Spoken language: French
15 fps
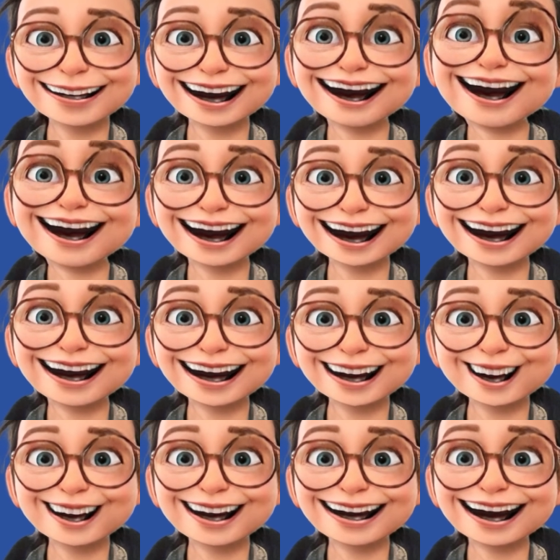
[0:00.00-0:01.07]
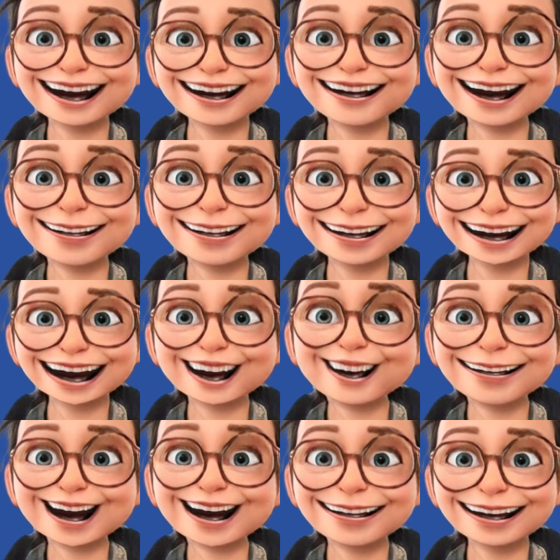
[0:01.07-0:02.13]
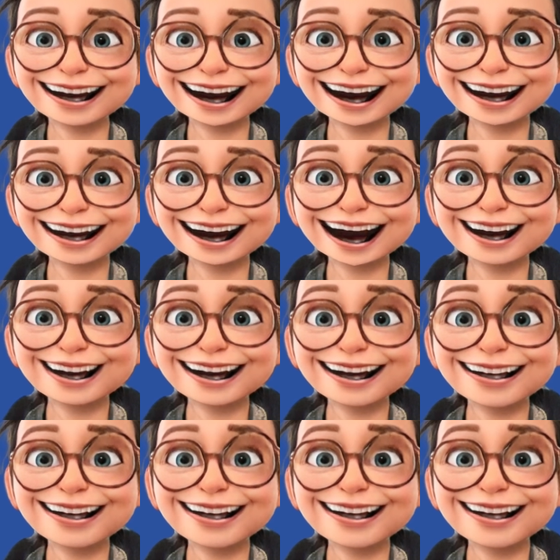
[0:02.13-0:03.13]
C'est le site officiel du président de la République.